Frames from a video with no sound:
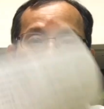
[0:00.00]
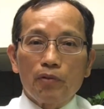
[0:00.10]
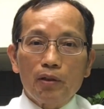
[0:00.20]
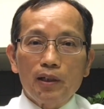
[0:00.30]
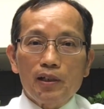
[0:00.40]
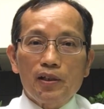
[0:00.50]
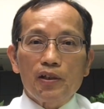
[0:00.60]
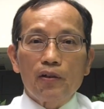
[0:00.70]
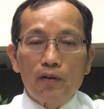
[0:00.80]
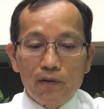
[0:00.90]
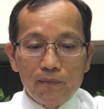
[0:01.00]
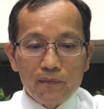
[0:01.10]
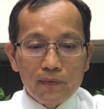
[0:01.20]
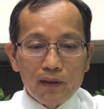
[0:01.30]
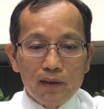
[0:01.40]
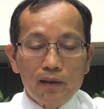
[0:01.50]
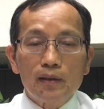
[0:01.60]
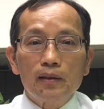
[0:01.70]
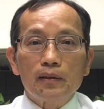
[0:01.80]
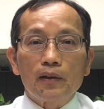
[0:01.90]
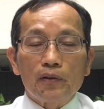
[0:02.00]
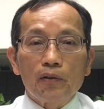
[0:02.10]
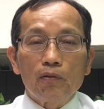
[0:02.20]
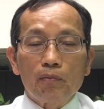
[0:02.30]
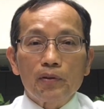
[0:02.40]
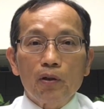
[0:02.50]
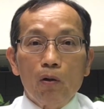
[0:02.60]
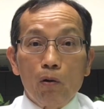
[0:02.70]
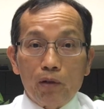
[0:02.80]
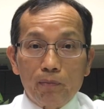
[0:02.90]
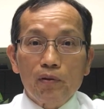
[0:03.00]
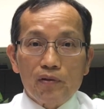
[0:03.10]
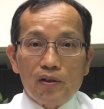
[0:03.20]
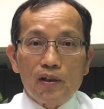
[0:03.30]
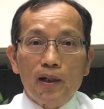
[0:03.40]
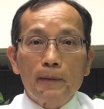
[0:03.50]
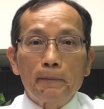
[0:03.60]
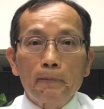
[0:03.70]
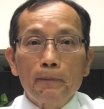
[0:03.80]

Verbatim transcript: 绝对的自由，这时候我们就后悔莫及了。